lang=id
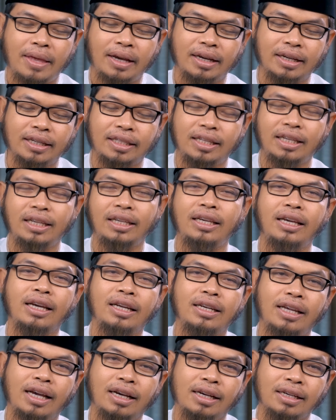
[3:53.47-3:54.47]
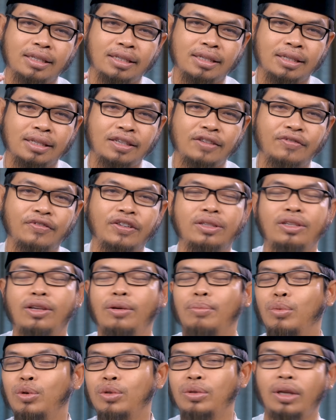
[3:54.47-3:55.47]
ketinggian yang sifatnya
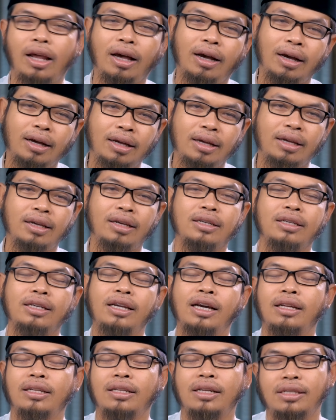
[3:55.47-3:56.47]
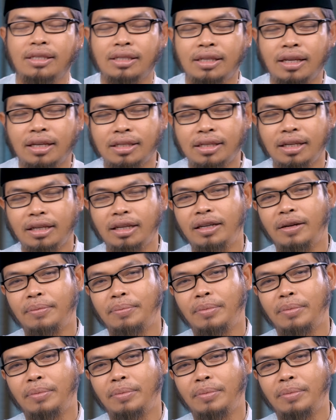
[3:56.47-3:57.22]
mutlak di atas segenap